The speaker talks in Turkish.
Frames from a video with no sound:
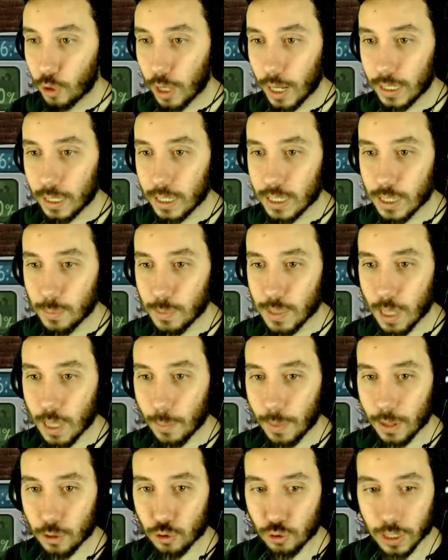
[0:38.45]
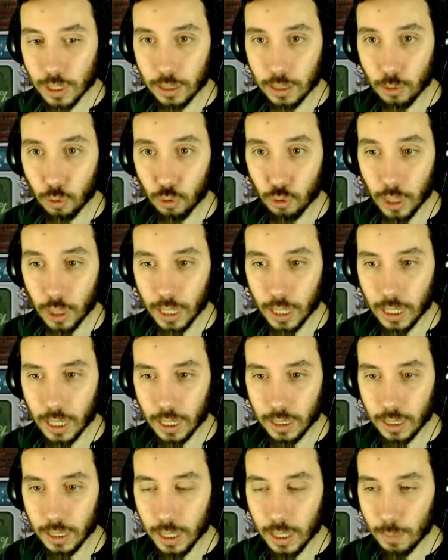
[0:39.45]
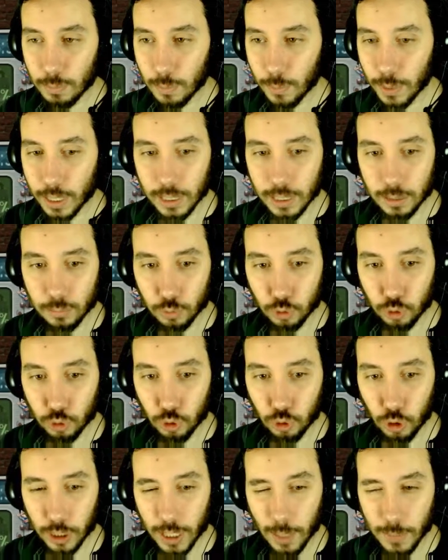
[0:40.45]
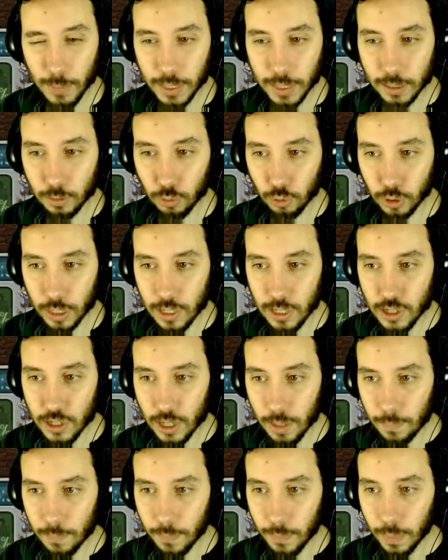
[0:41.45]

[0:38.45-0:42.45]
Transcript: Her neyse biz hemen şuradan o yukarılardayken bir bakalım. soldan bir yandan onu keseceğim.